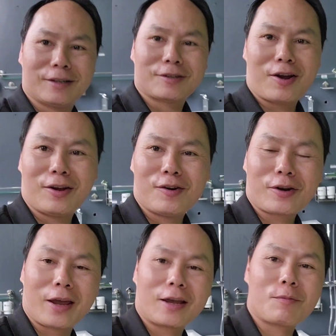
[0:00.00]
rồi ok
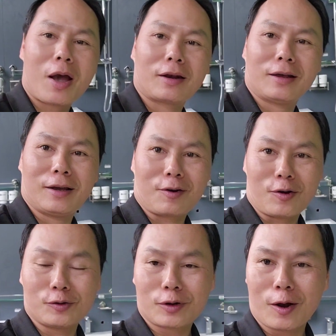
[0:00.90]
các bạn à,
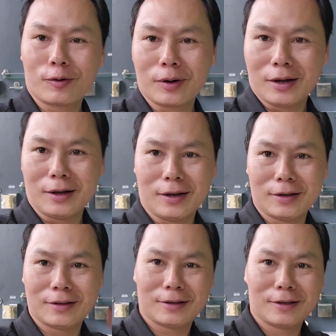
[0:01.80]
có nhu cầu à,
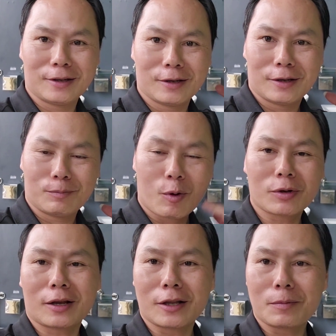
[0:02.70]
mong
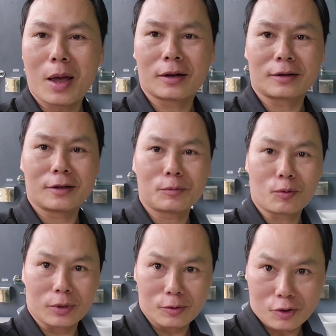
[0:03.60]
rằng các bạn tiếp
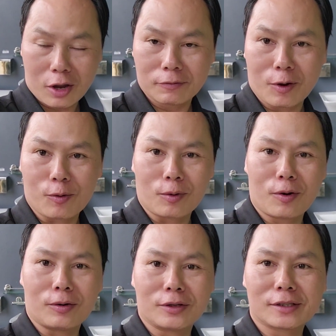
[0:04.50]
tục theo dõi và ủng
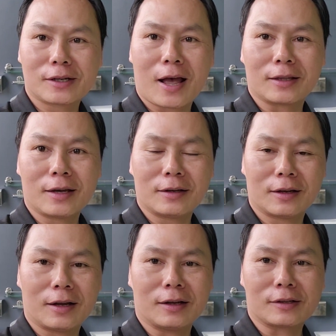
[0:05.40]
hộ Yến Sơn Hà nhé
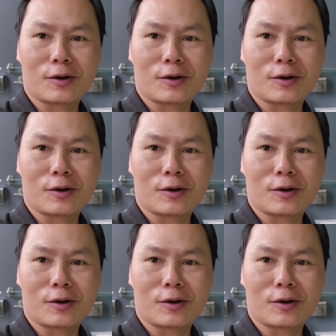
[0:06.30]
à,